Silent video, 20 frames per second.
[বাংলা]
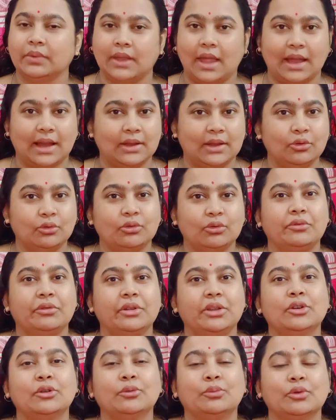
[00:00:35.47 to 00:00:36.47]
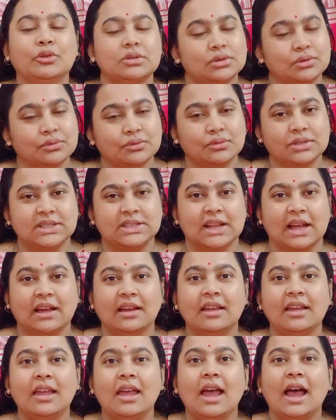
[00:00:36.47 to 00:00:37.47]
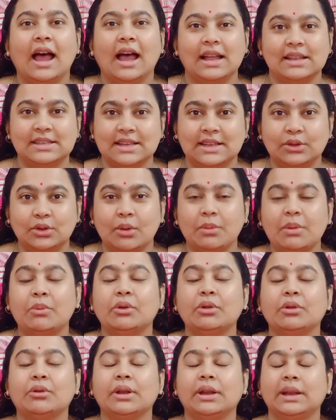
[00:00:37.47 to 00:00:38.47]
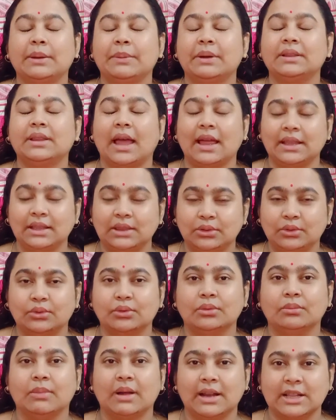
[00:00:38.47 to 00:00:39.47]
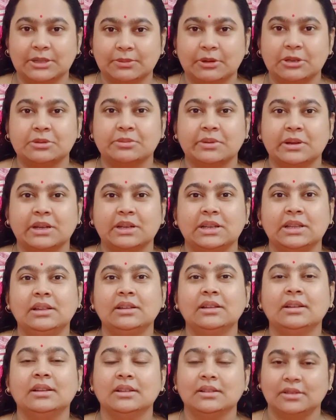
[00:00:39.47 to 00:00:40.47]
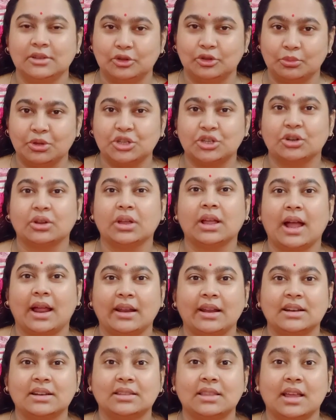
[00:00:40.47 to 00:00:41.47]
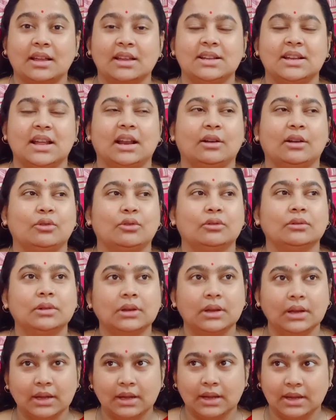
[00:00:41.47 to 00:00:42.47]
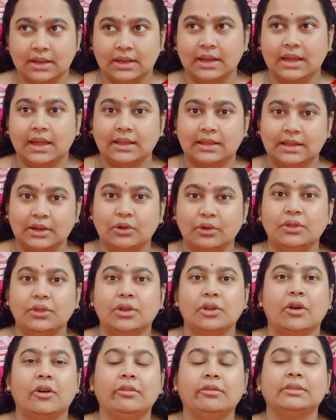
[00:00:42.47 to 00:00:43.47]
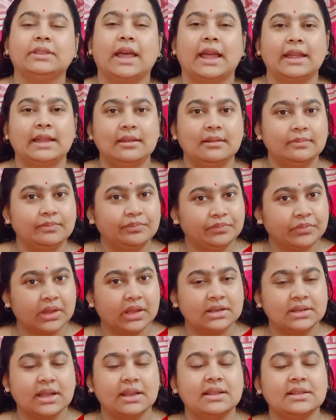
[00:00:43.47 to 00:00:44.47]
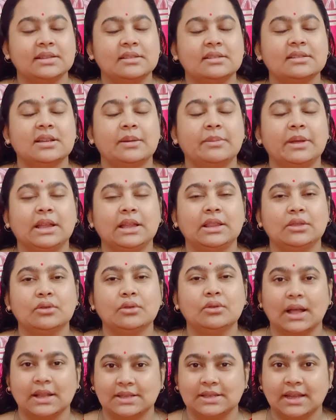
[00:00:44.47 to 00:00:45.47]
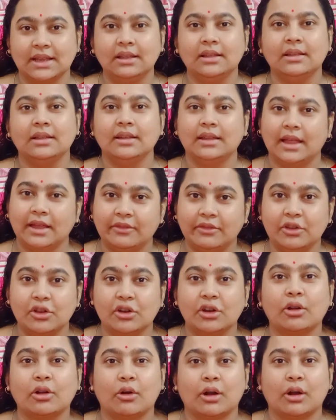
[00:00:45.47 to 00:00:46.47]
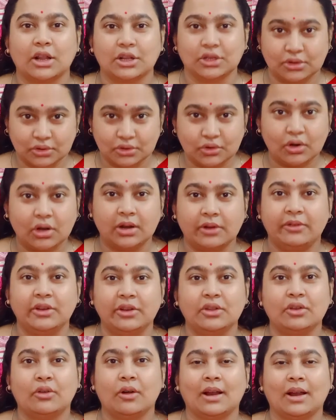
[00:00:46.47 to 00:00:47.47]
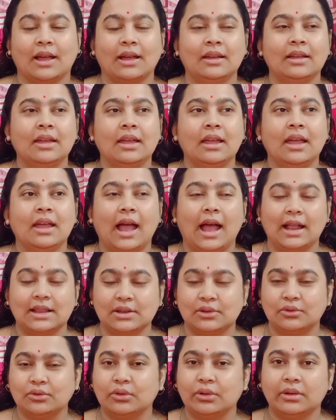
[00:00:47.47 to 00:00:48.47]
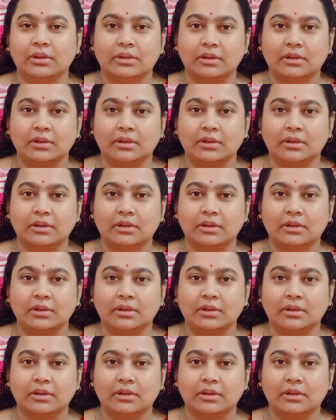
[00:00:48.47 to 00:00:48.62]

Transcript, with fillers: আর কিন্তু কোনো ভিডিও পোস্ট করছি না আর যেহেতু আমি মনে করি এটা আমার দায়িত্ব বা রেসপন্সিবিলিটি তোমাদের সঙ্গে কানেক্ট থাকি সারাক্ষণ এই দীর্ঘদিন অফ তাই সেই রিজন হিসাবে কিন্তু আজকে এই ভিডিওটা করা ছোটটা ভিডিও করা আজ কোনো